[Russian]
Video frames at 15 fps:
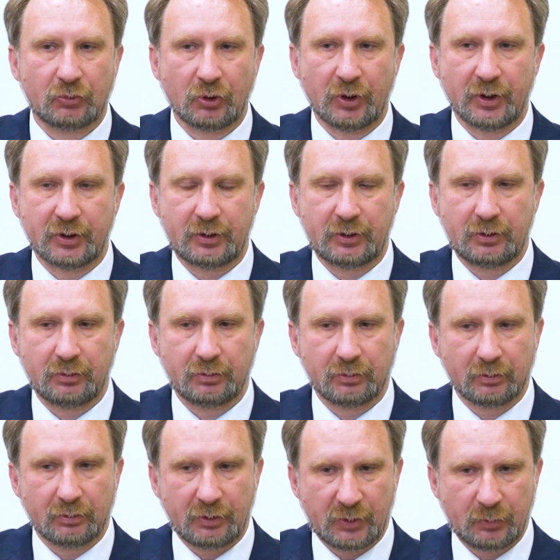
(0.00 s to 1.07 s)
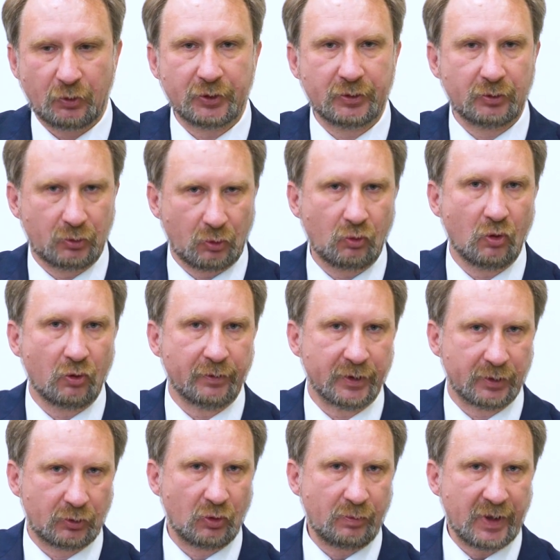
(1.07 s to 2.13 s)
то есть использование другого
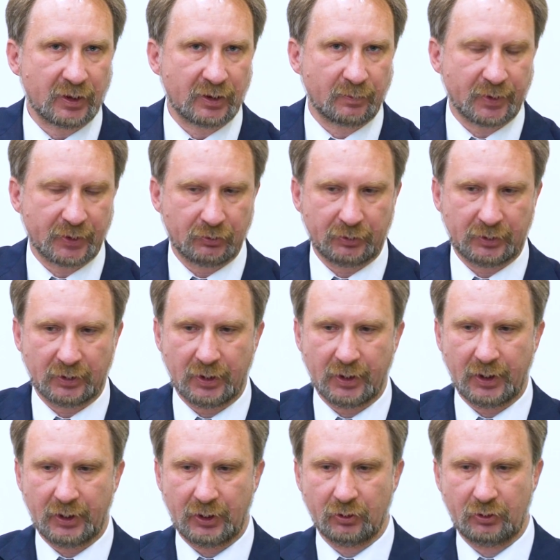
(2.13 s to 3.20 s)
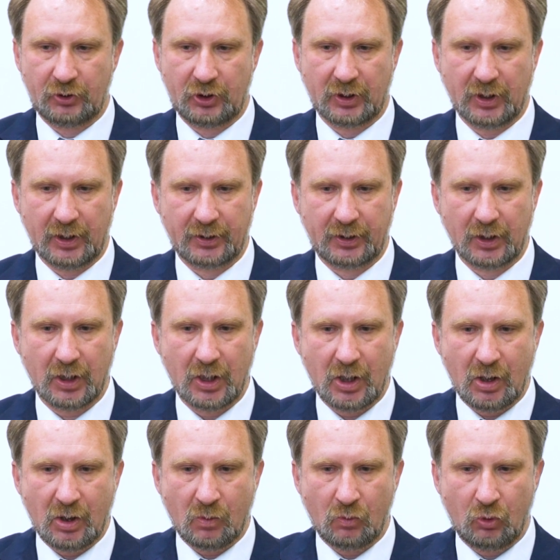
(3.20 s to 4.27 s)
инструмента, по сути, для ее чеканки.
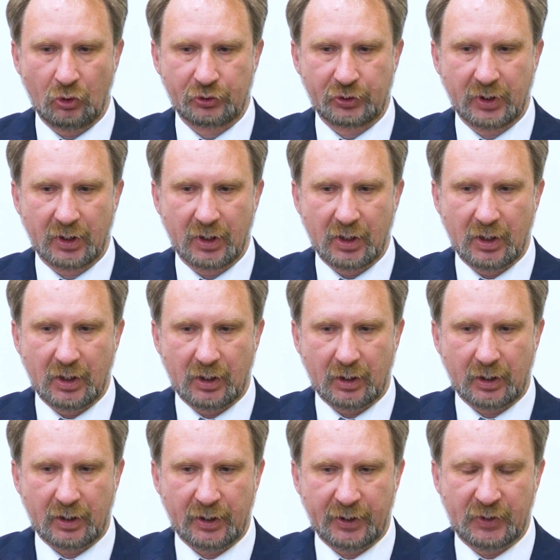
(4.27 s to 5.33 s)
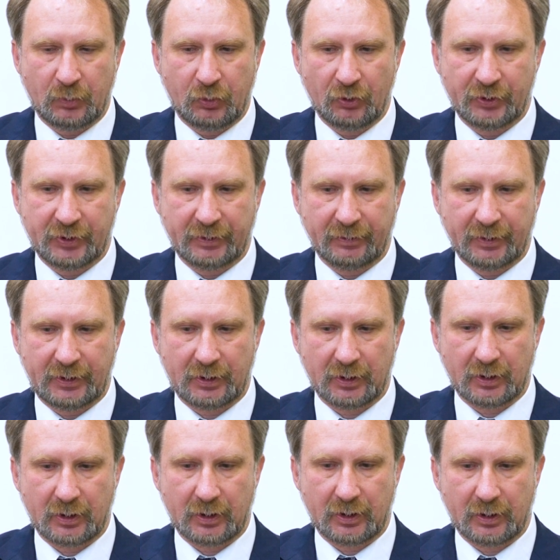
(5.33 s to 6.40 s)
Можно э, использовать
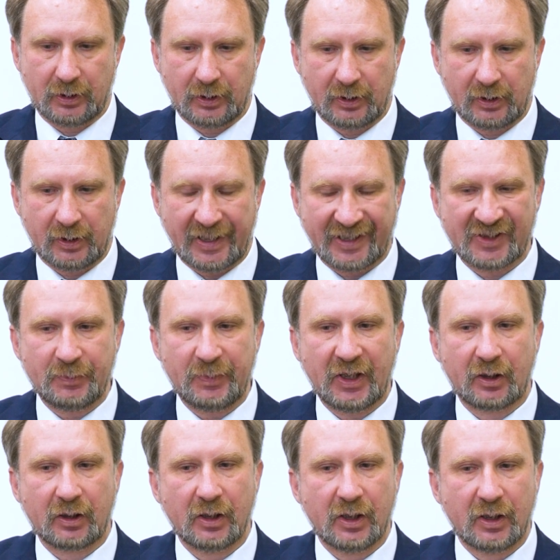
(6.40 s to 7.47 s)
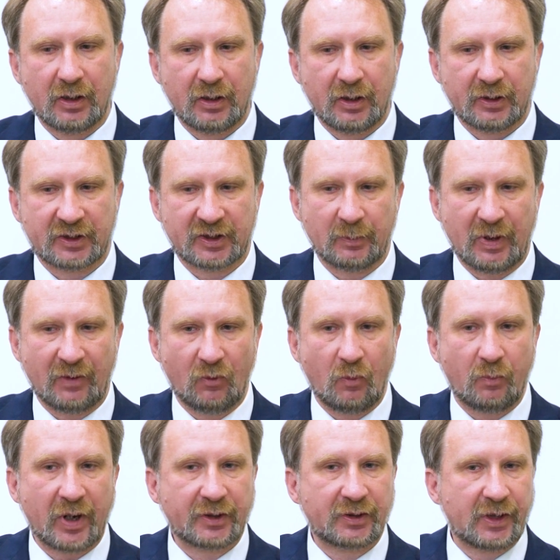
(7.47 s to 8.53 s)
э, размер самого
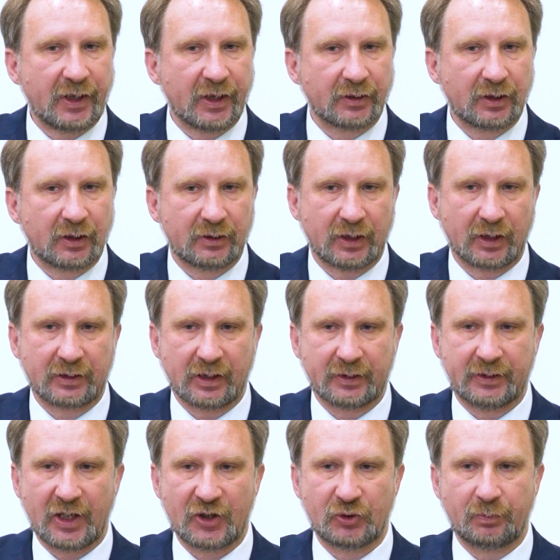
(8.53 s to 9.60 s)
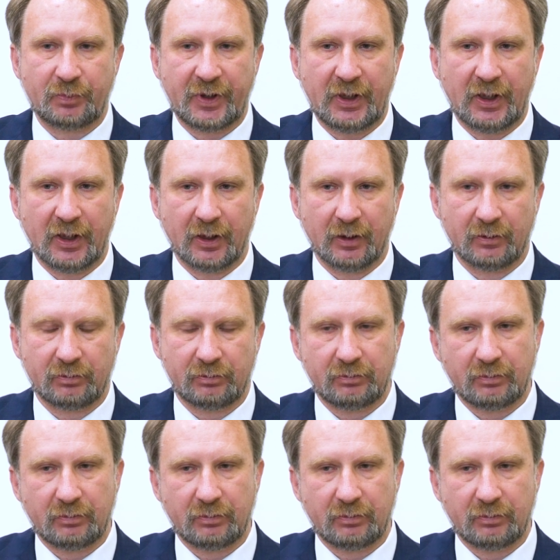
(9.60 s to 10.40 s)
портрета, так как даже при